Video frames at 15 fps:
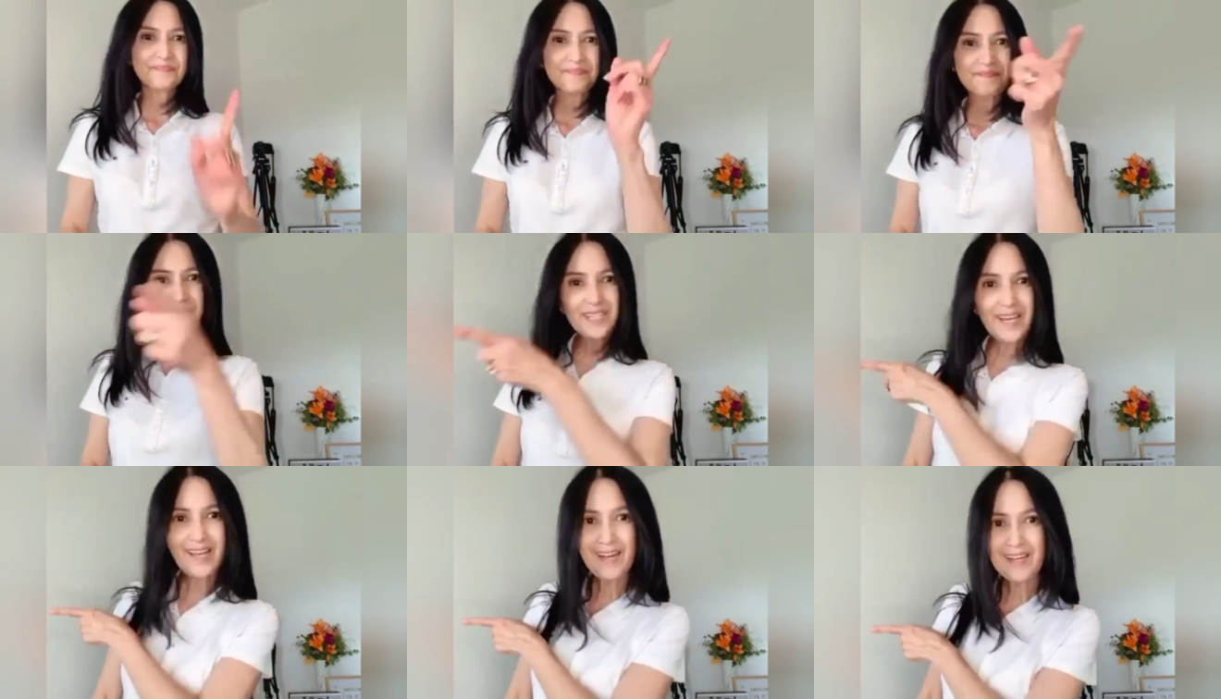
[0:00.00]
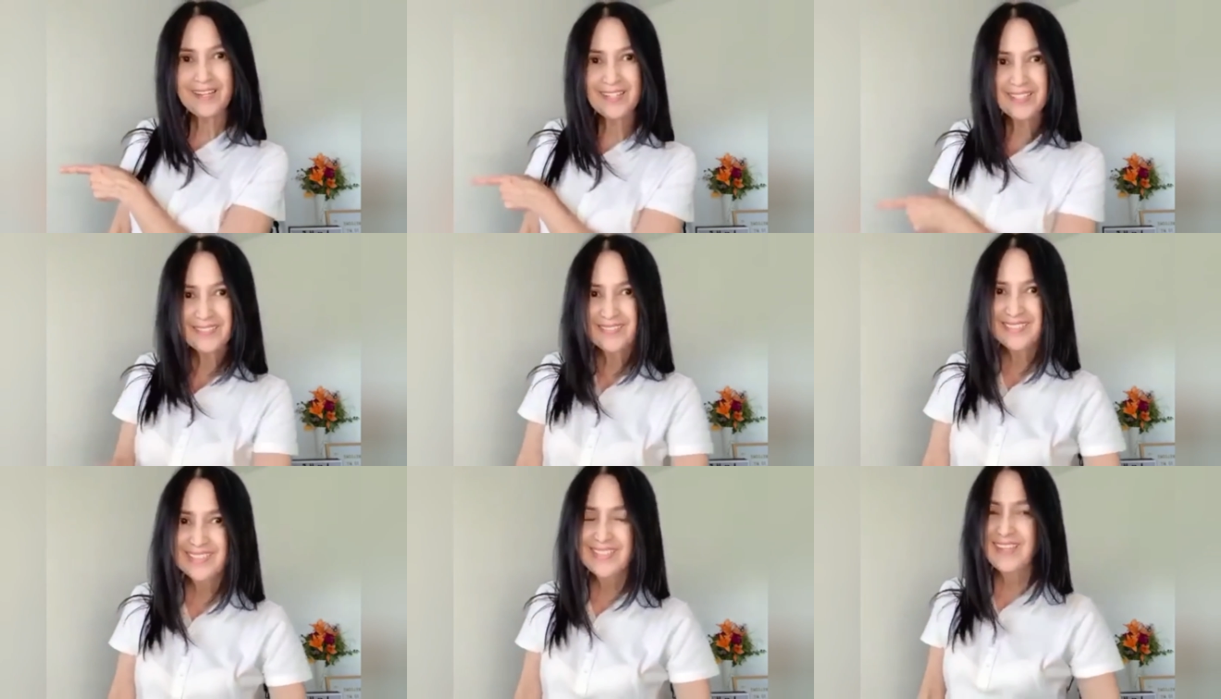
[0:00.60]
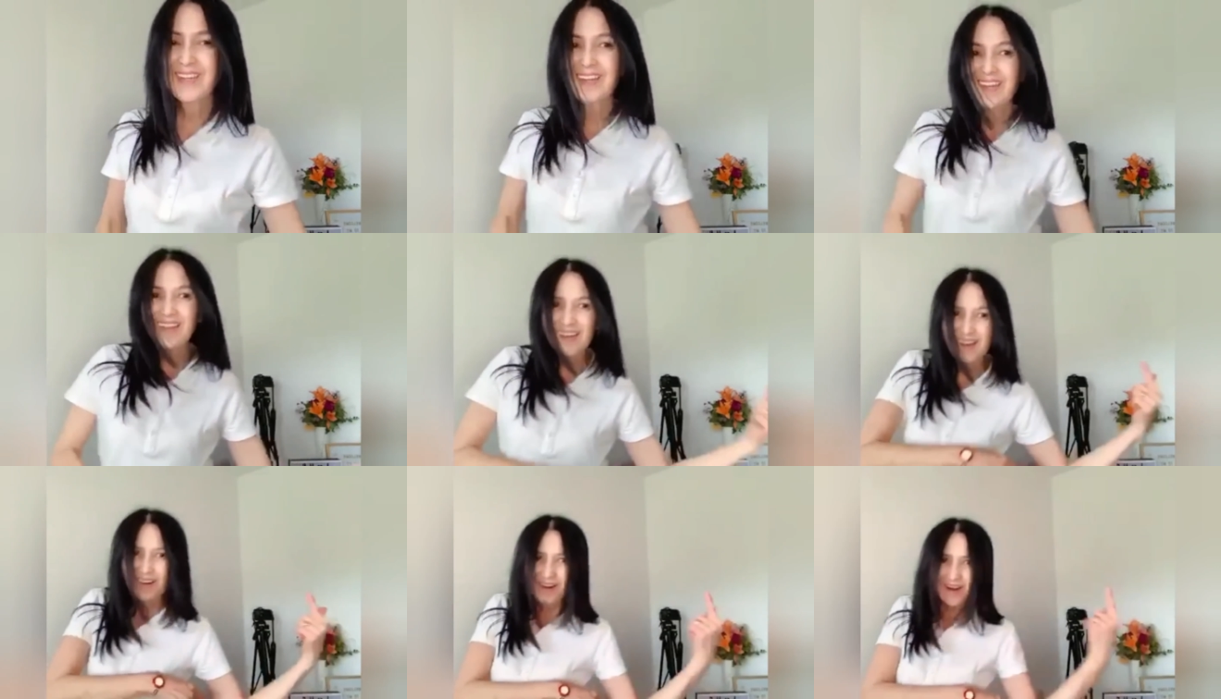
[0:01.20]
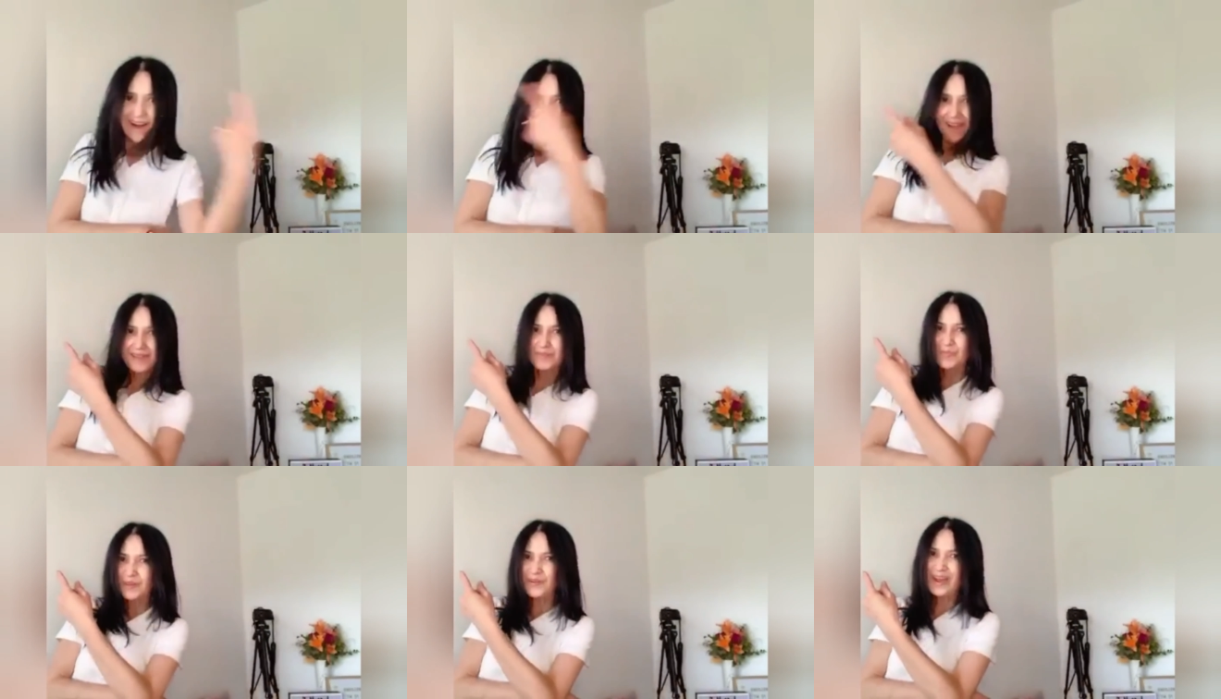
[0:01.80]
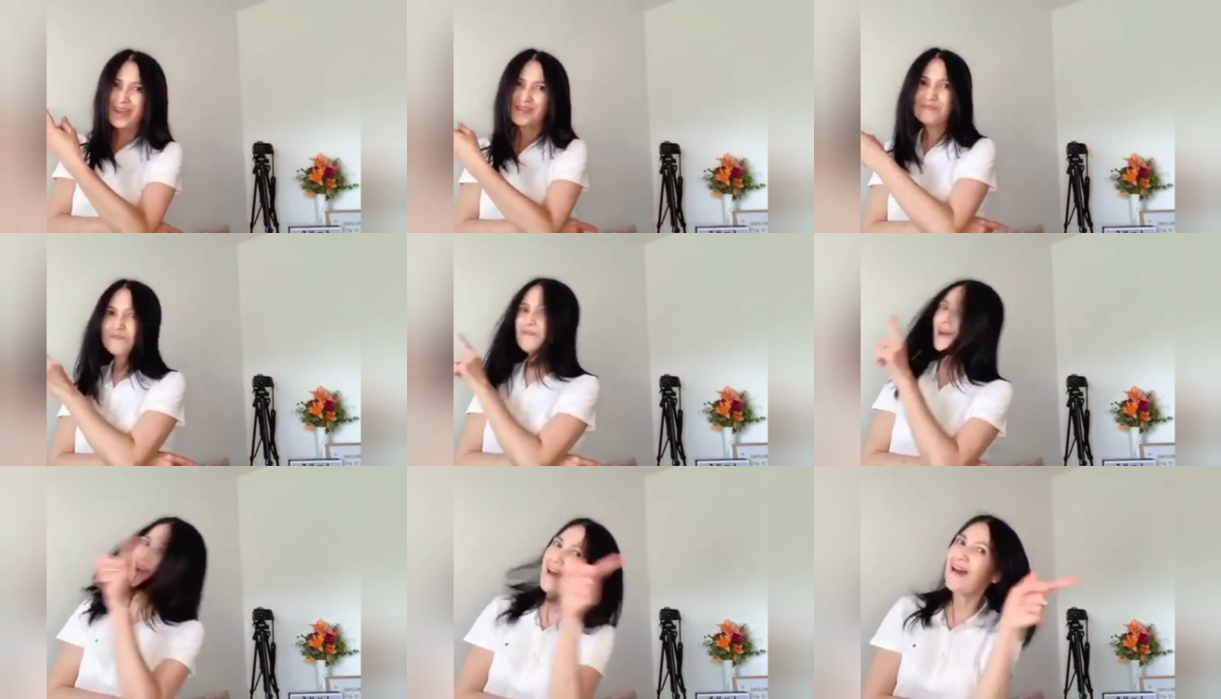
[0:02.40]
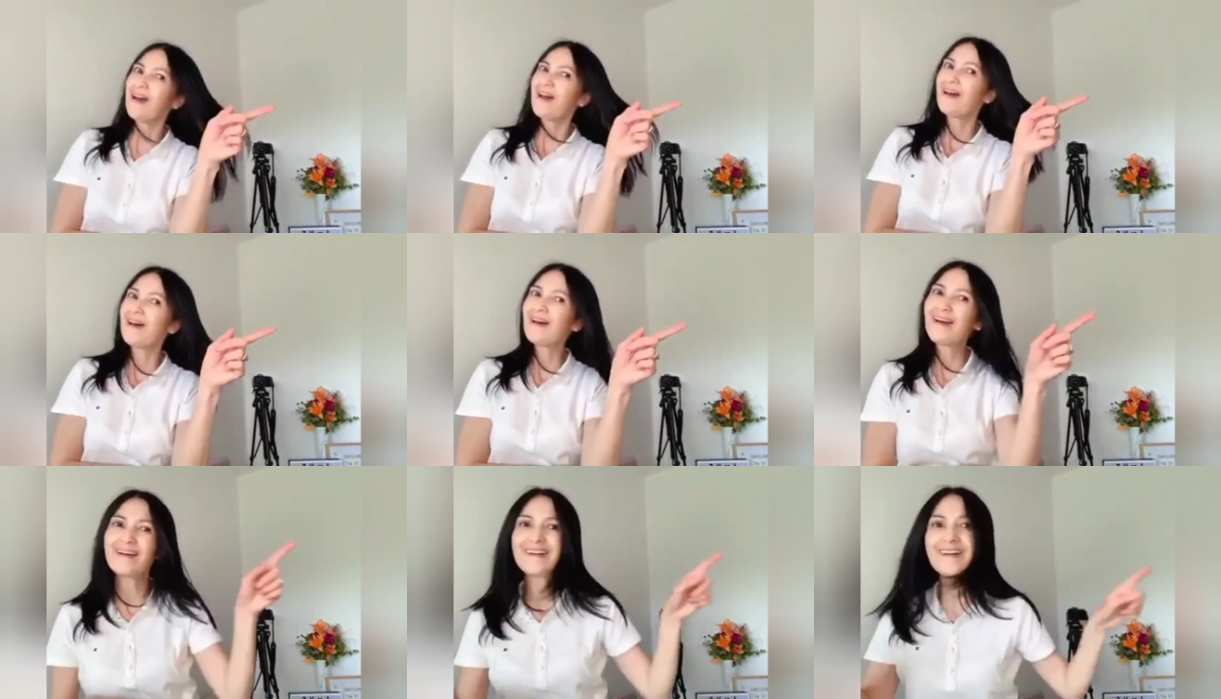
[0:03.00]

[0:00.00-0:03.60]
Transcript: Diyan na kayo. I'll be right back.